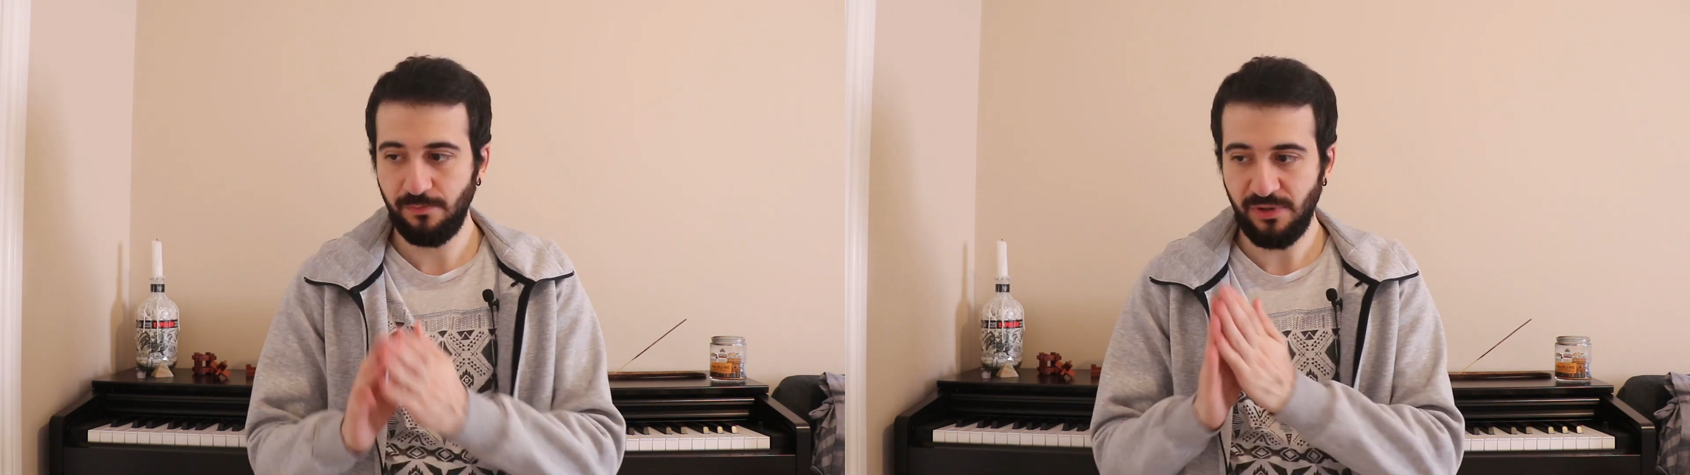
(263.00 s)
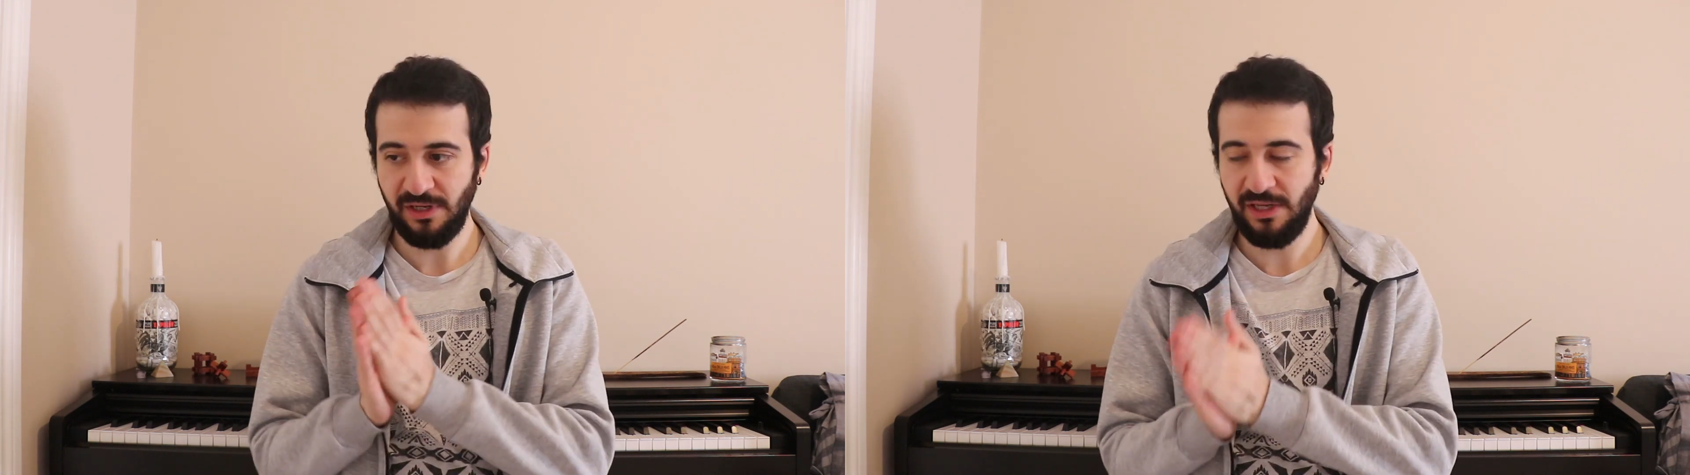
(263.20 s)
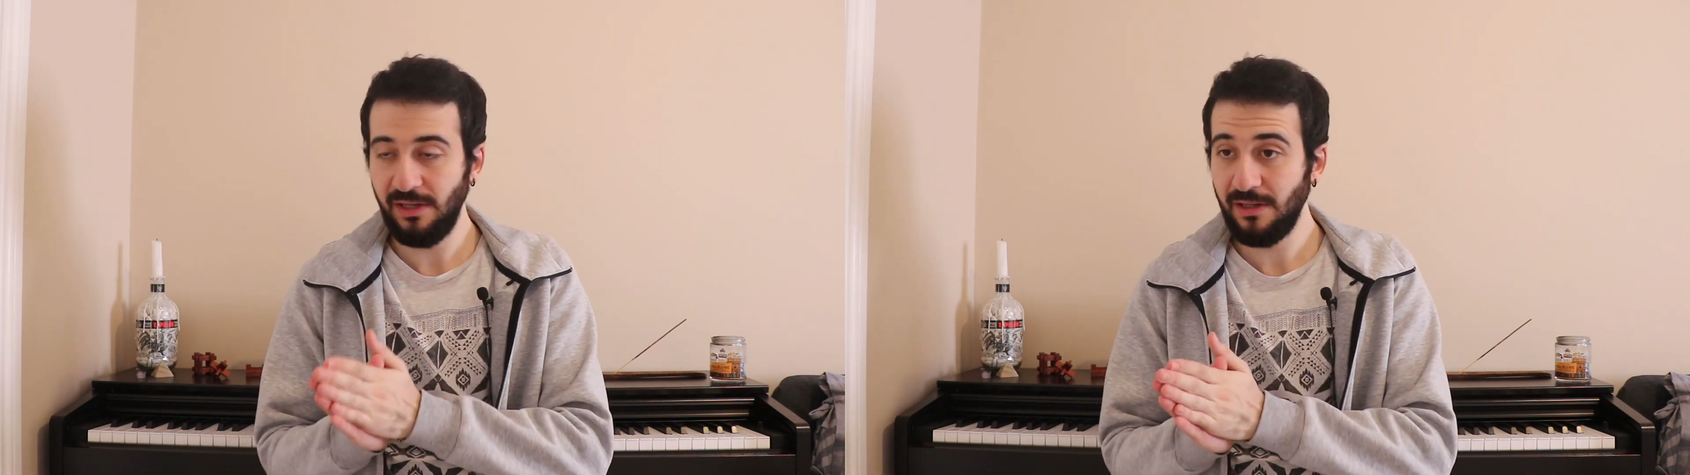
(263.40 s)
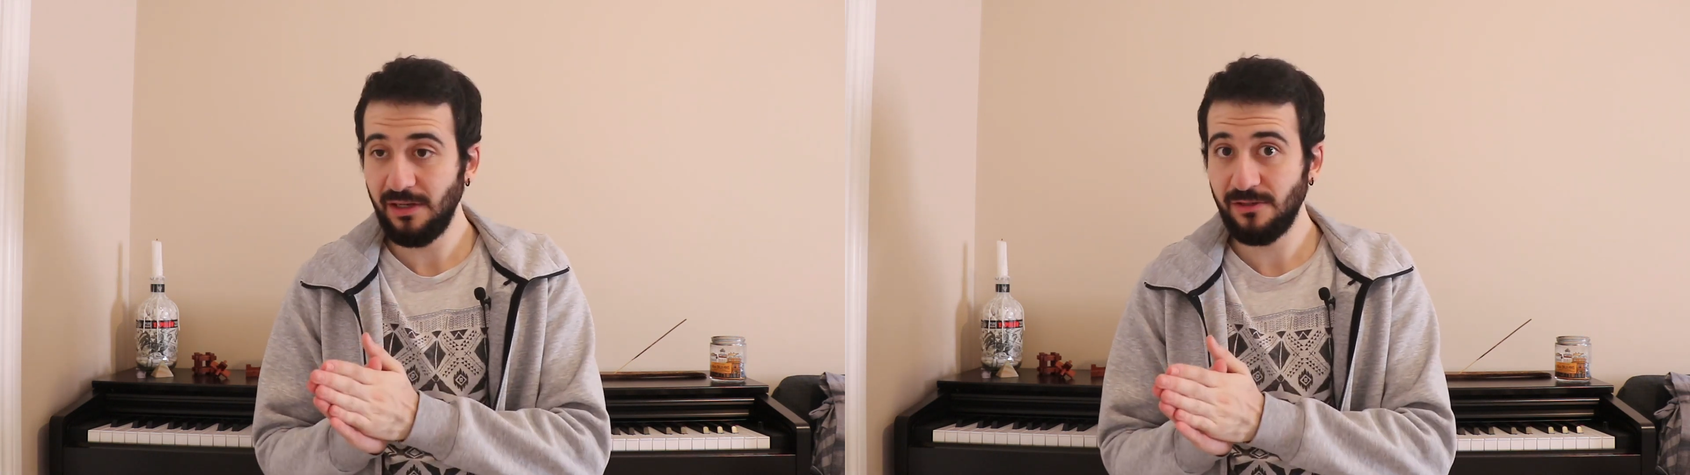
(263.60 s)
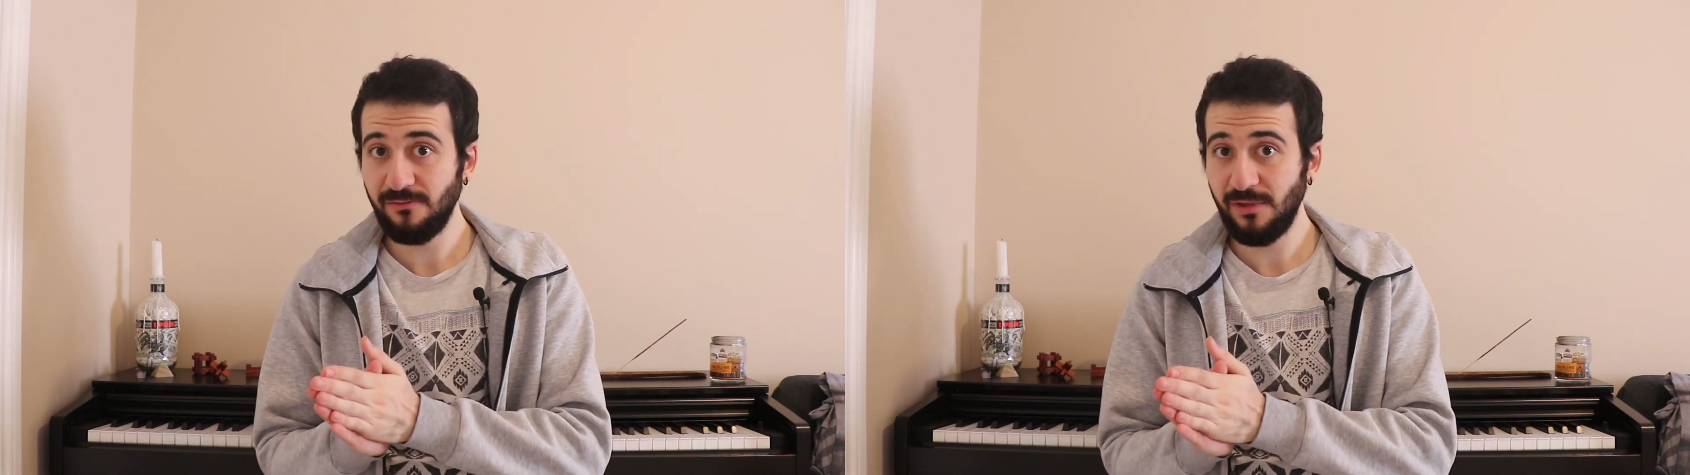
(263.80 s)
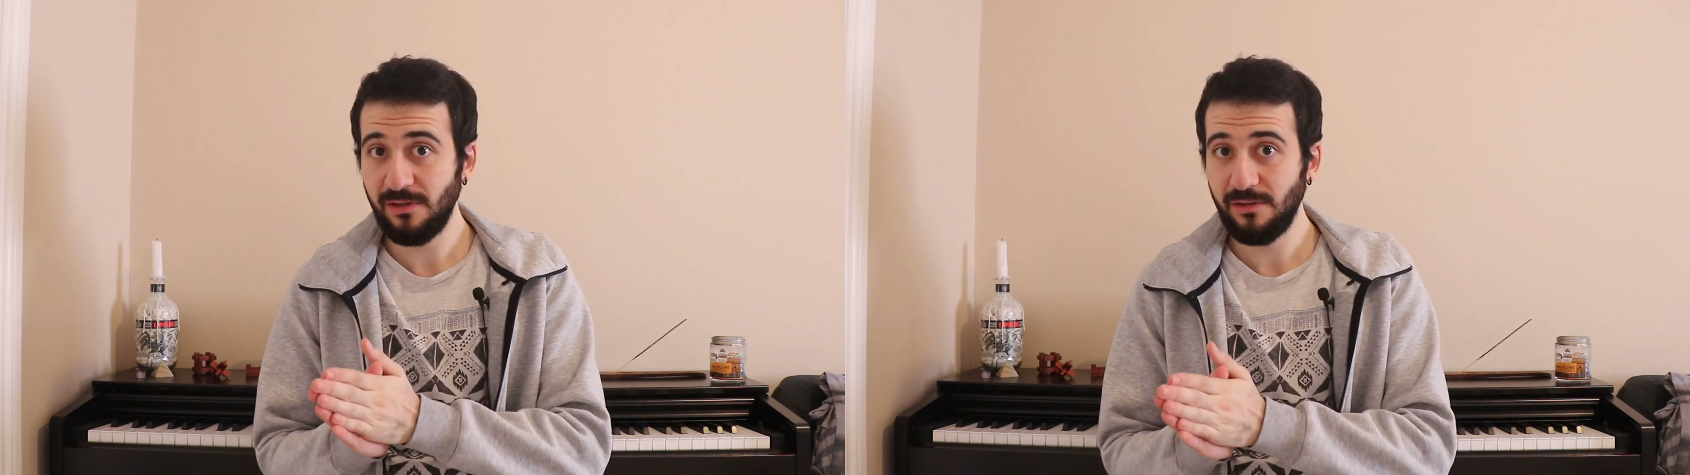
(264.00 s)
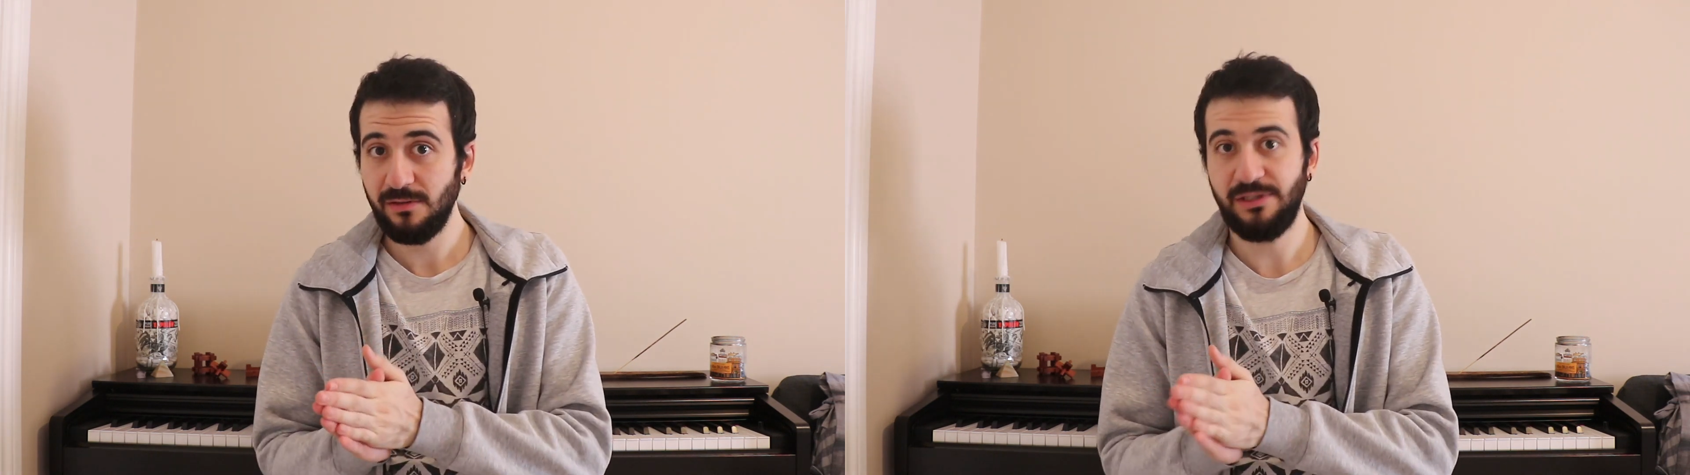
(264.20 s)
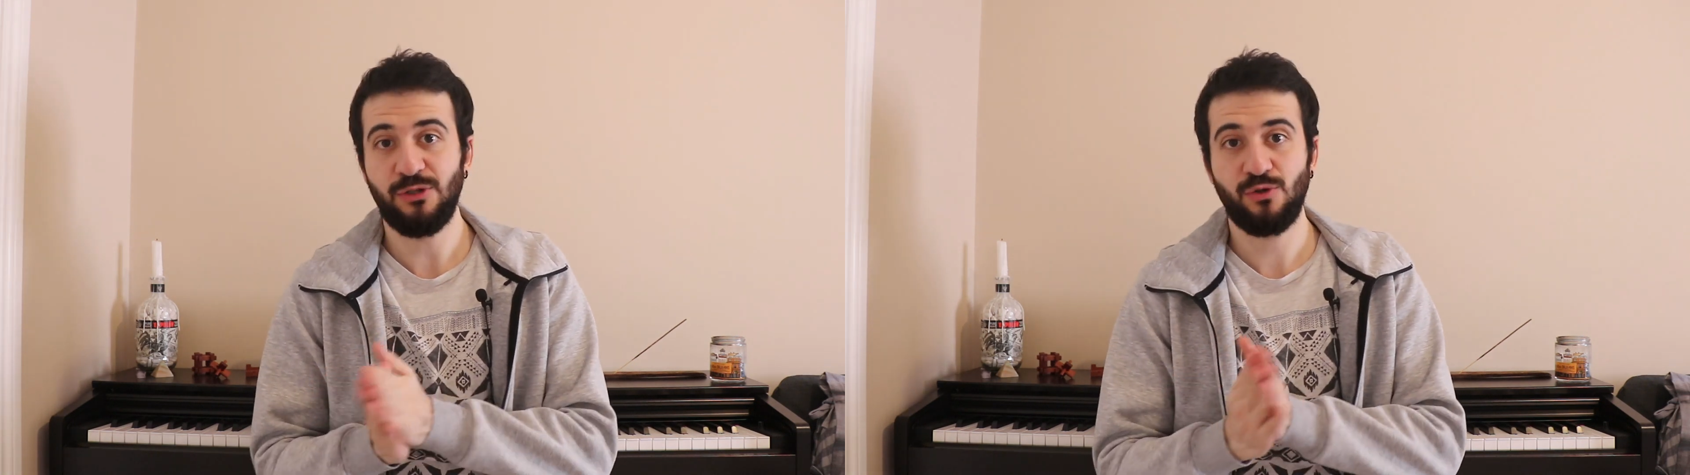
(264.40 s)
Paraya ihtiyacım var.
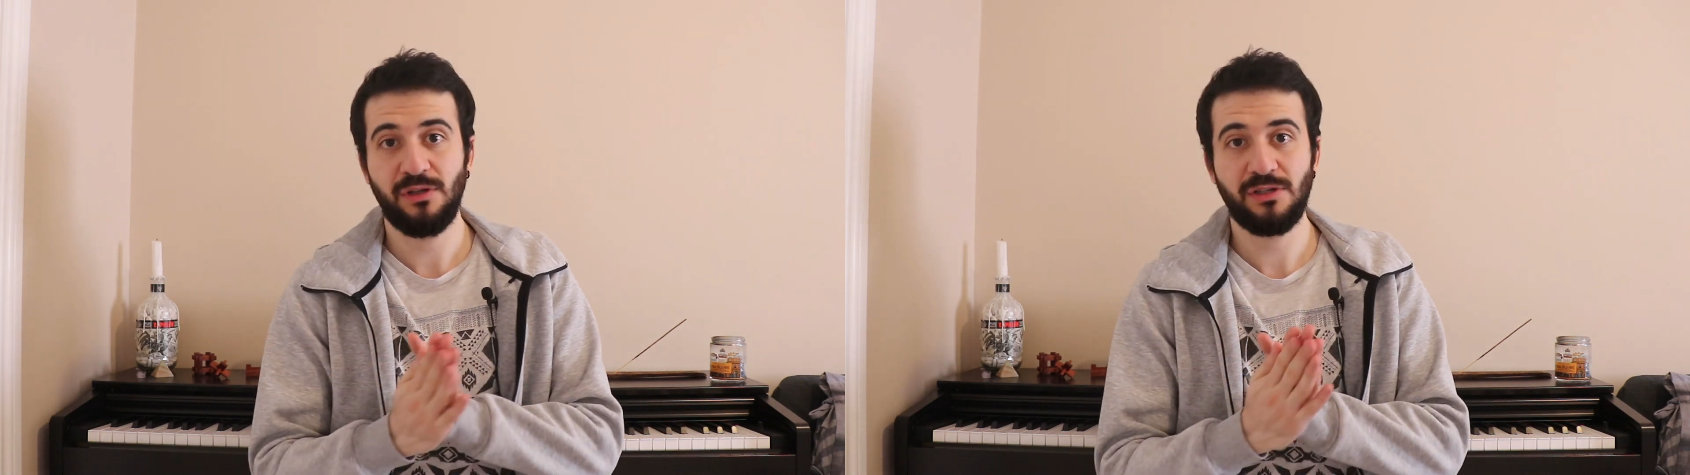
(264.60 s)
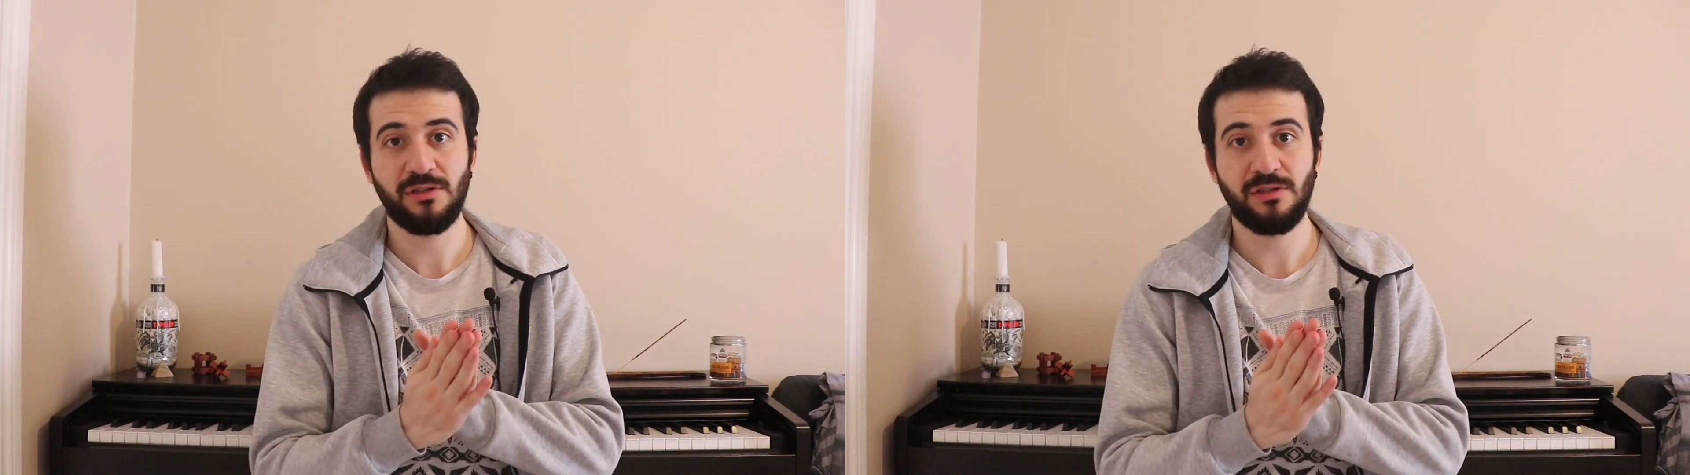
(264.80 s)
Restoranda